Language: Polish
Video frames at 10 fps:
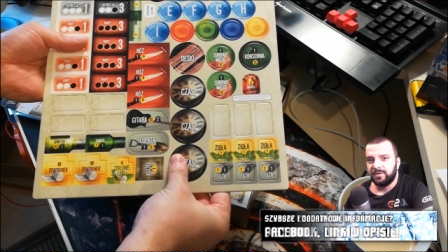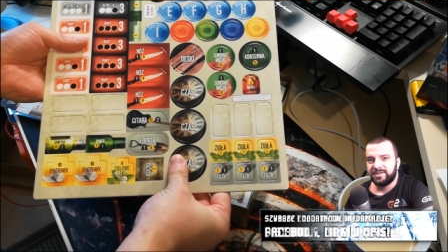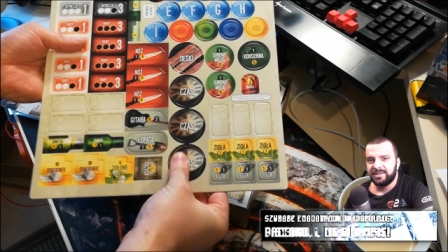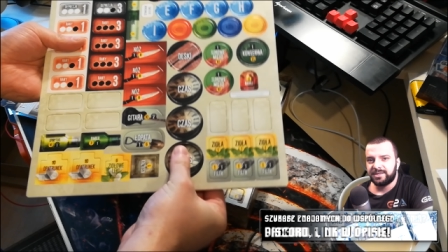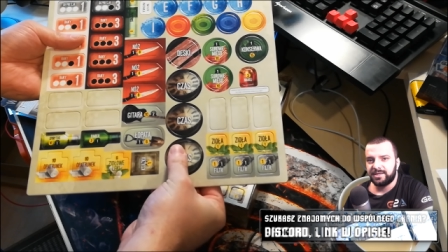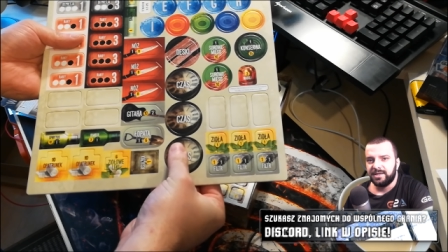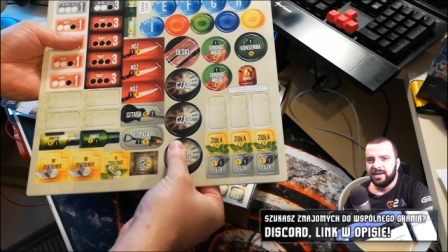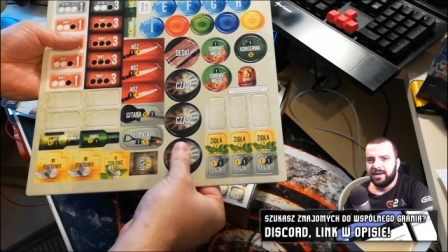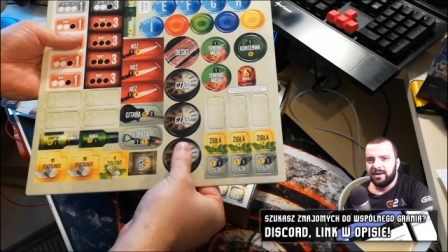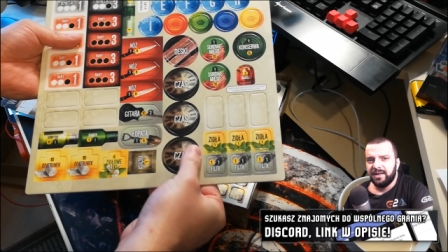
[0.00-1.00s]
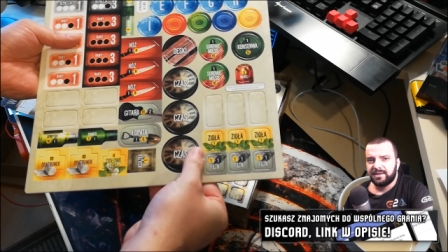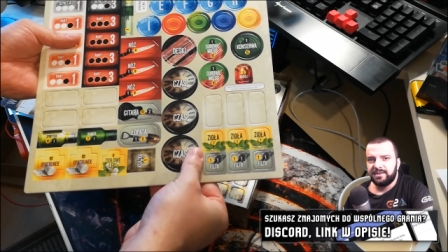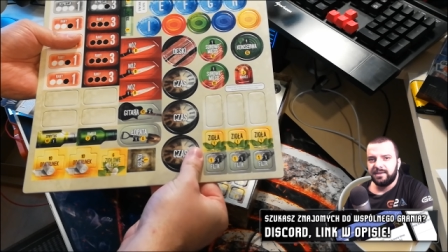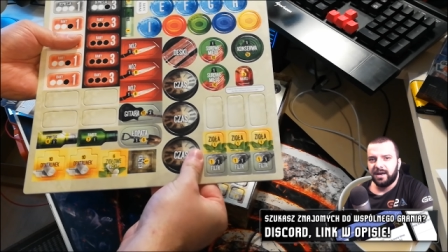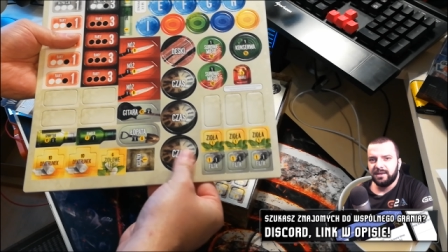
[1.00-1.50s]
wytrychy,
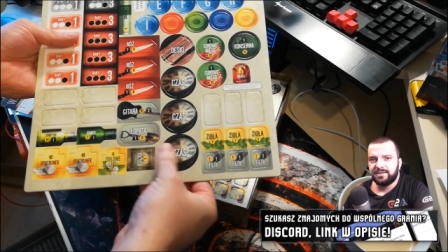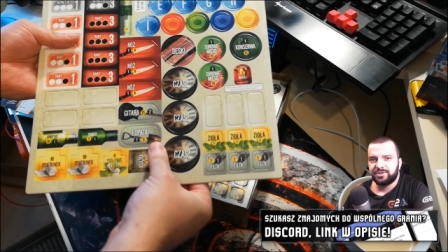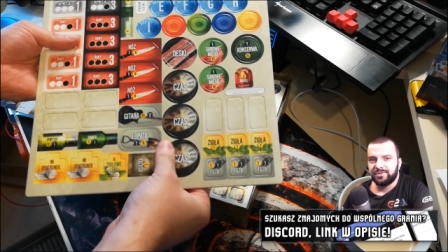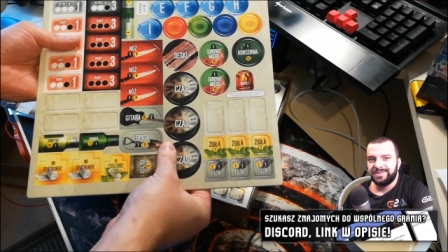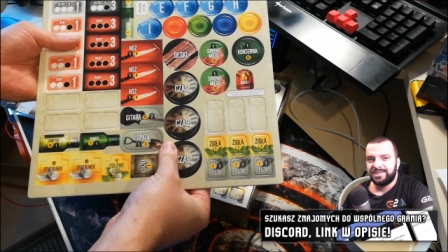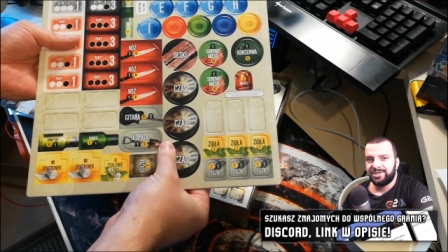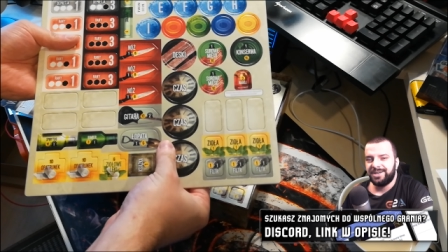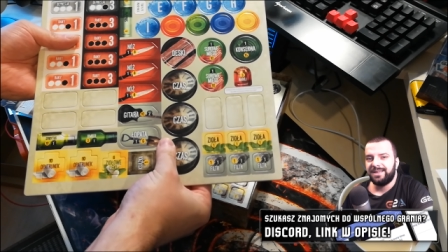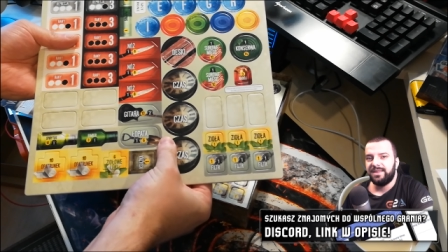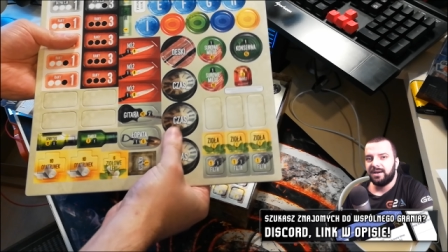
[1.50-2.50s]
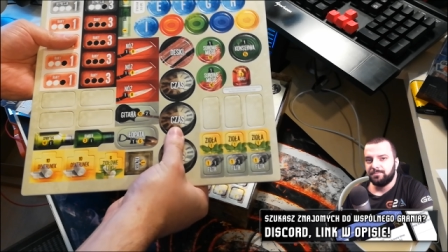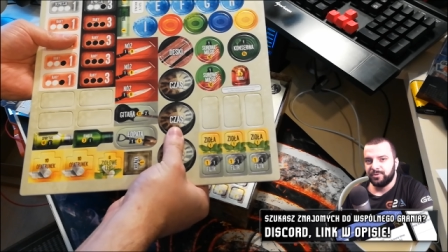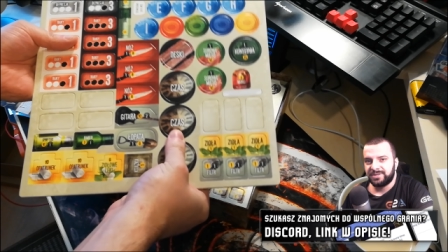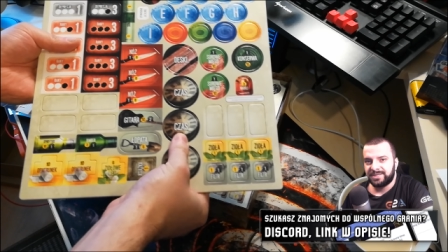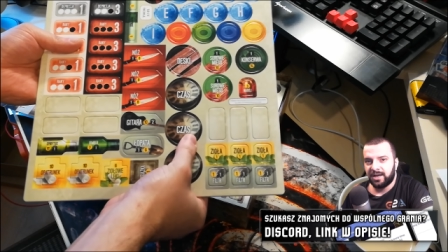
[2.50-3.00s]
leki, ale też oznaczenia na
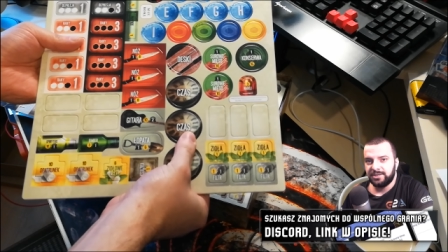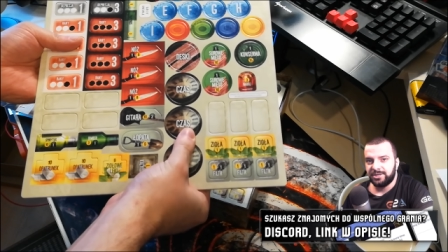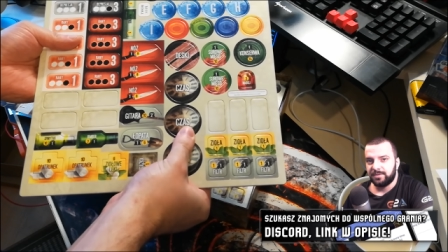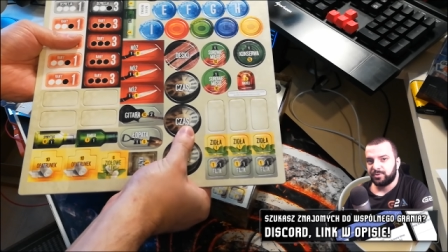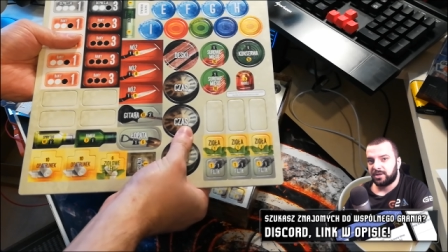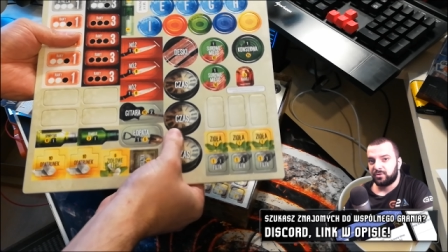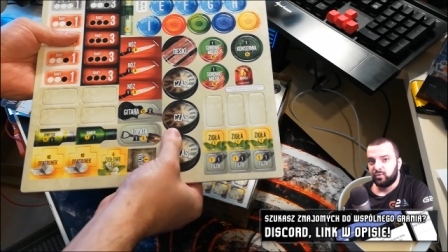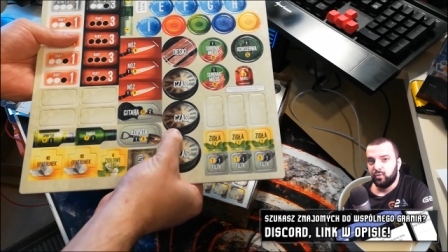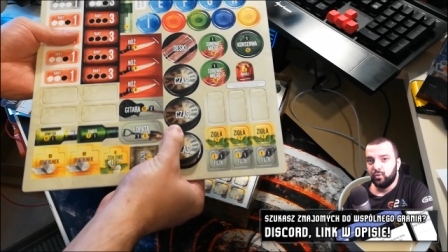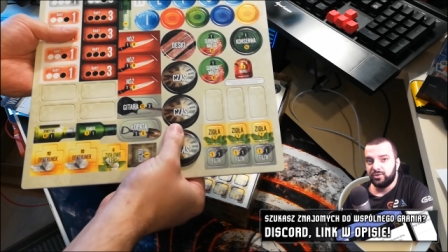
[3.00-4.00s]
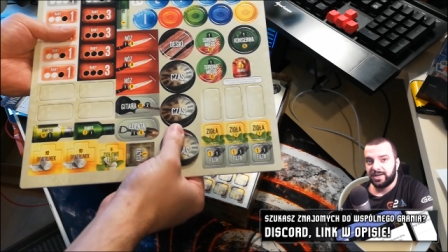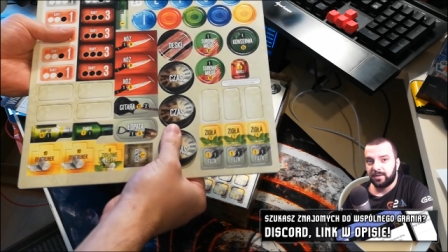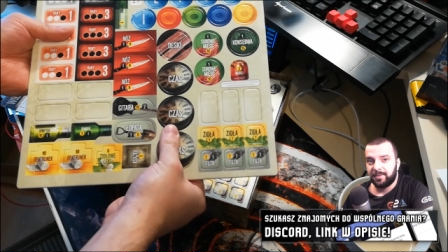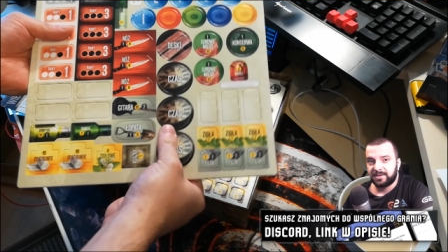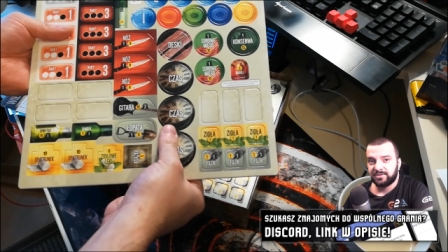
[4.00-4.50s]
postacie, np. chłód, jak
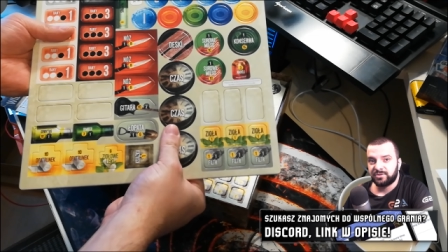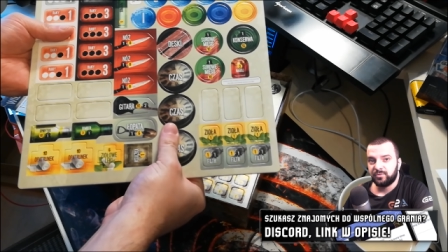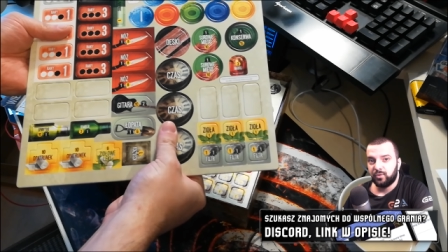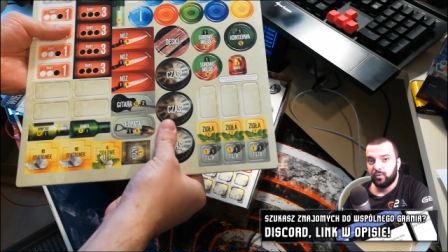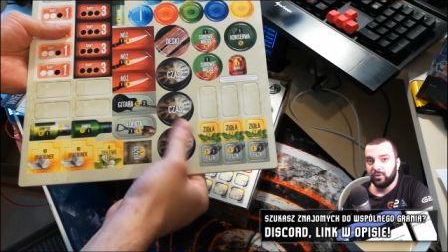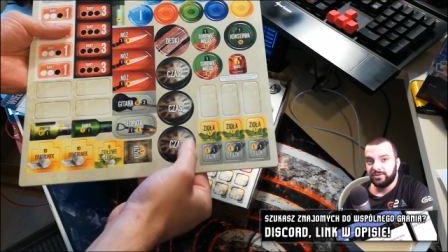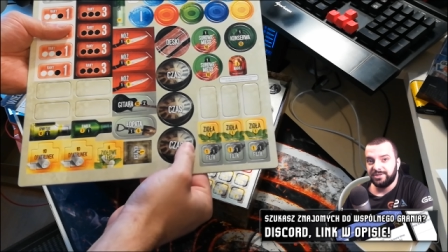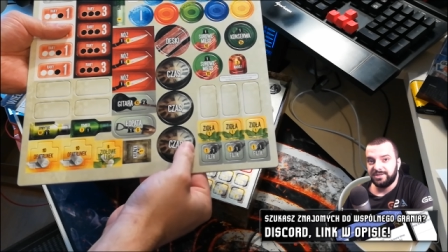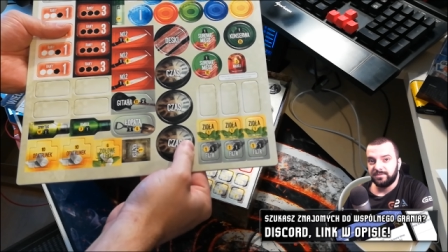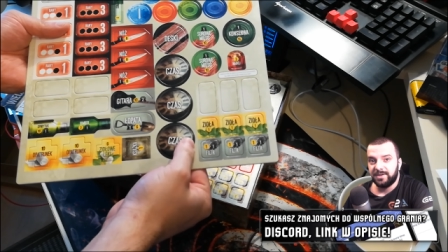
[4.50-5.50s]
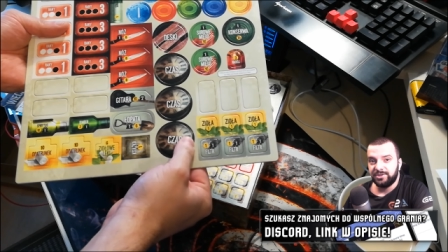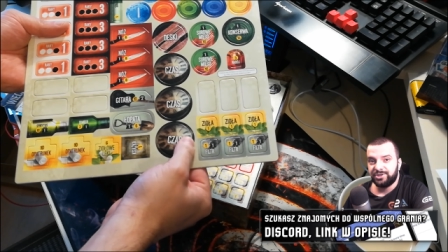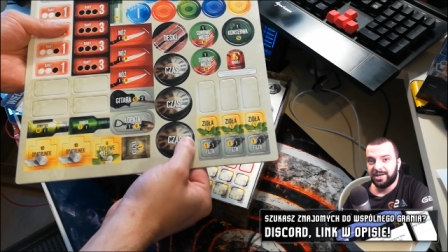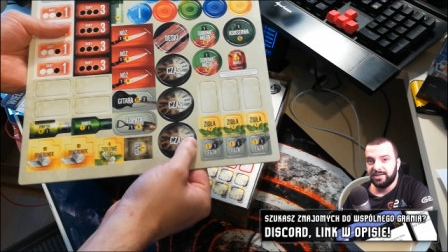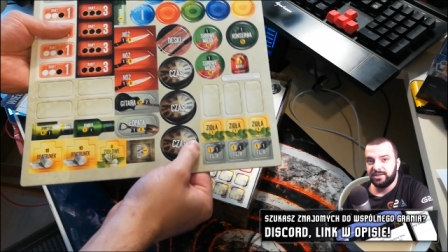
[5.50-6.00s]
bardzo są głodni,
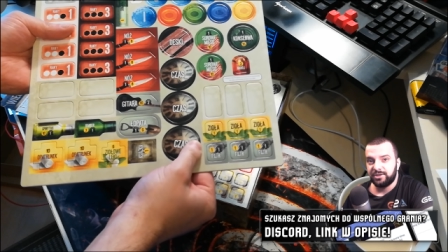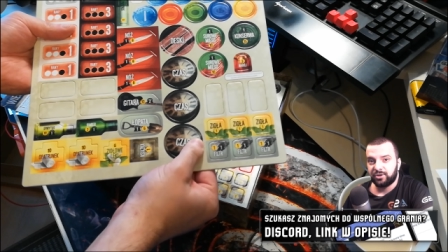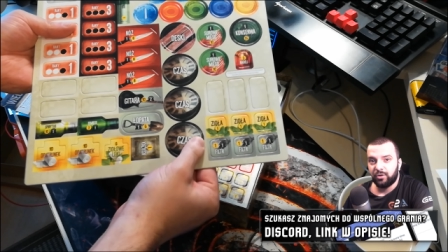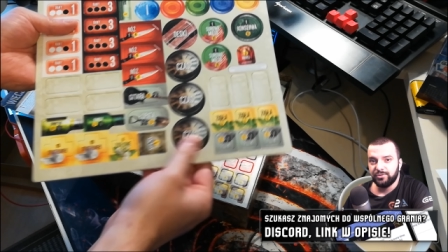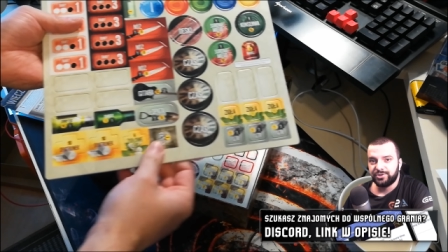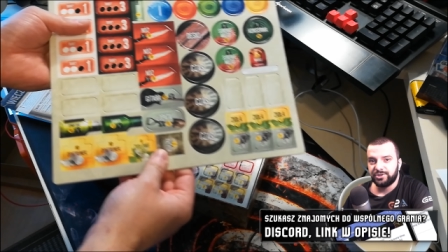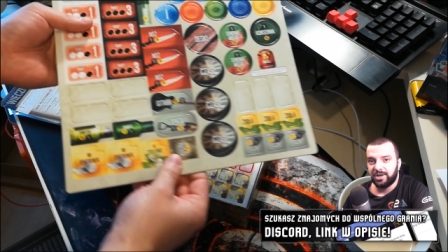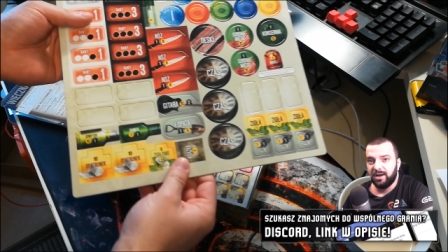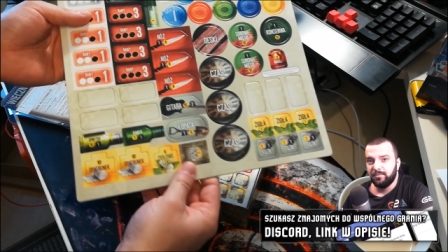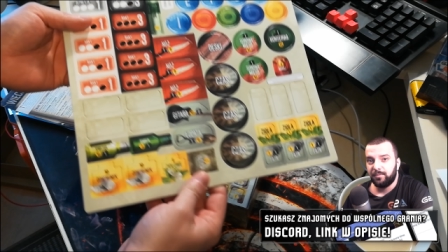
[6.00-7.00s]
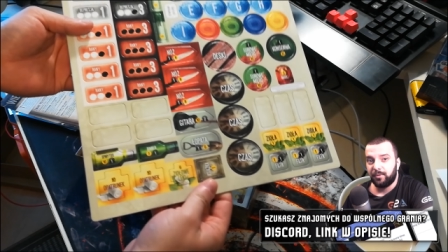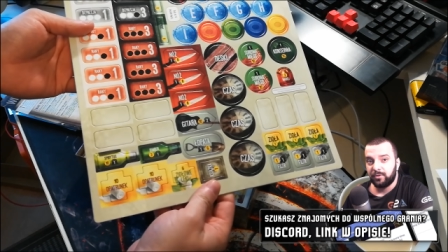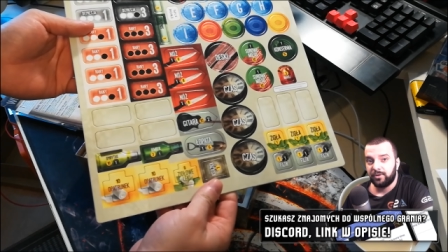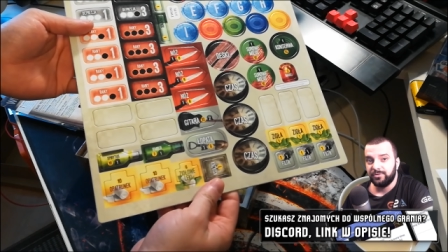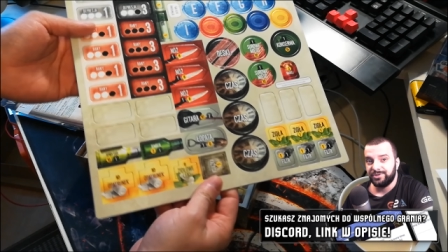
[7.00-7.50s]
zmęczeni, chorzy albo
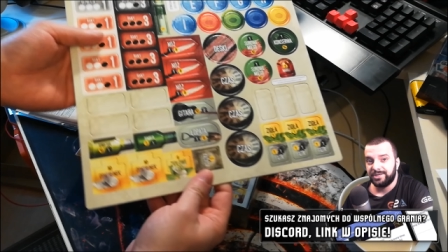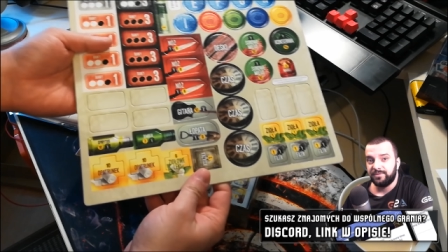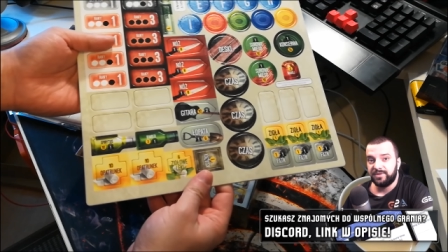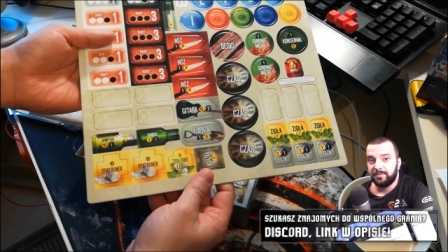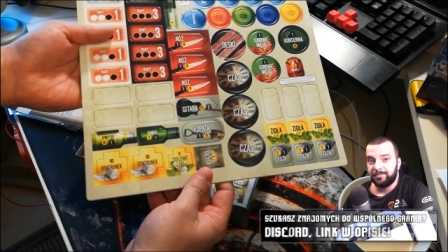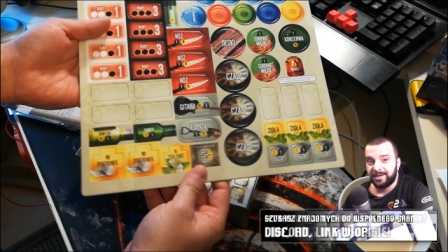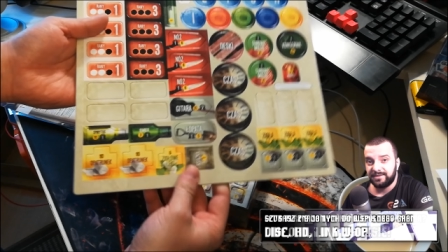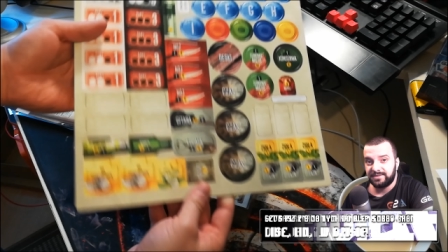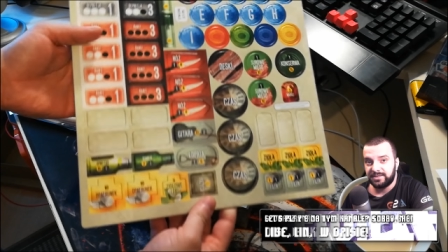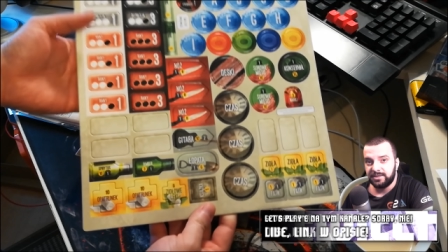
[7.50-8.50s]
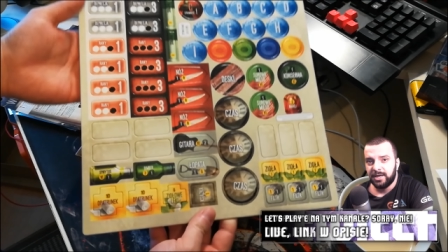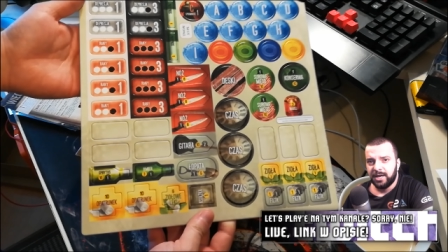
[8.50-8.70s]
pogrążeni w depresji.